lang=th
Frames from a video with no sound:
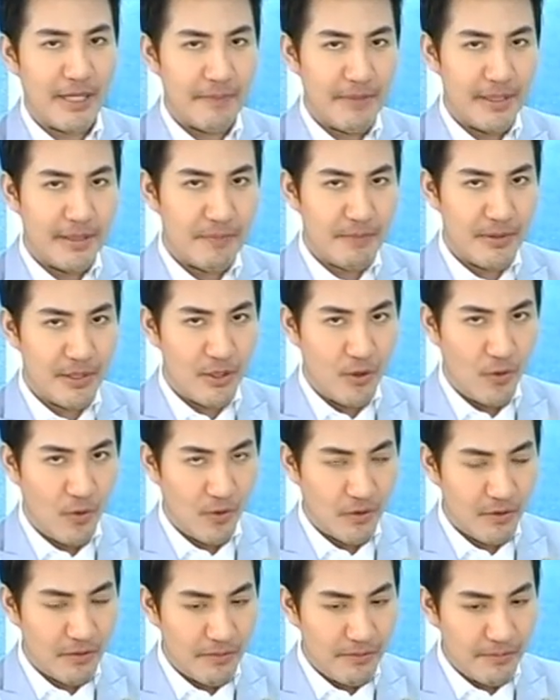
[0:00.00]
เป็นประโยค
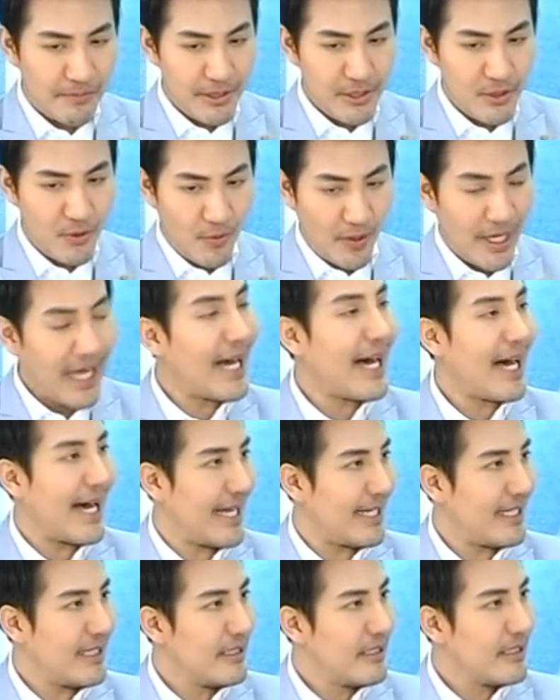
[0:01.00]
ประโยคขา
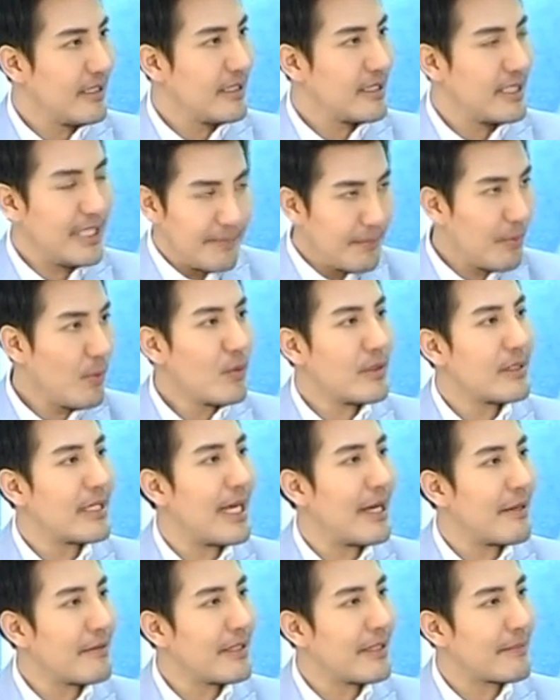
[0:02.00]
ยที่พูด
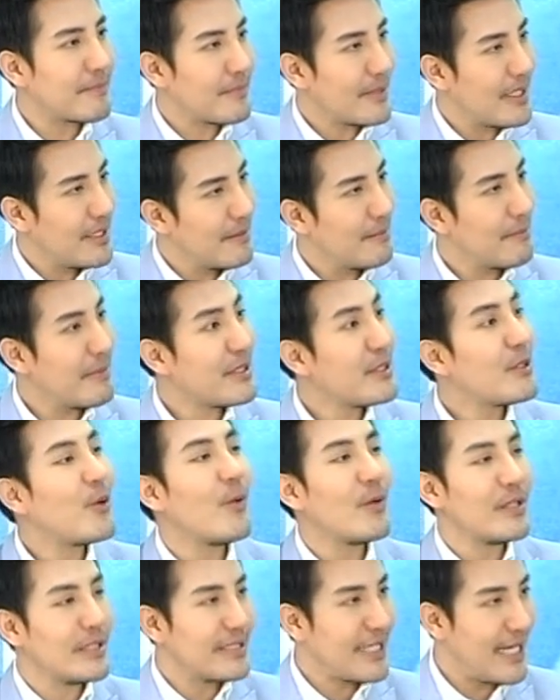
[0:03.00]
แล้วเนี่ย มันโด
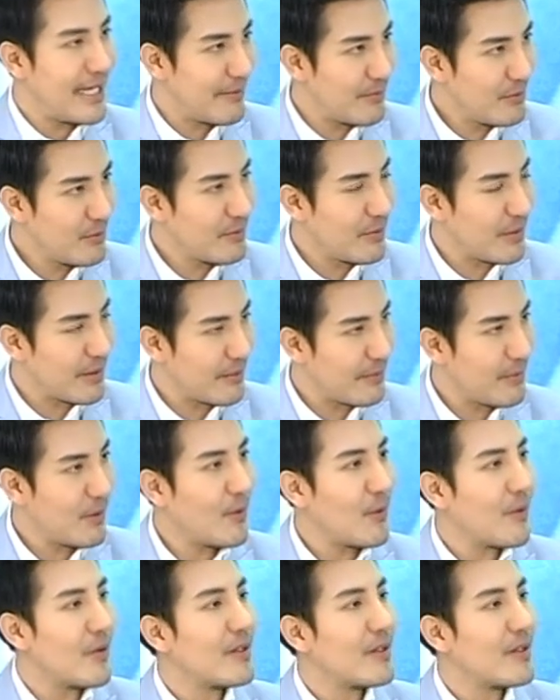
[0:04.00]
นใจผู้บริโภค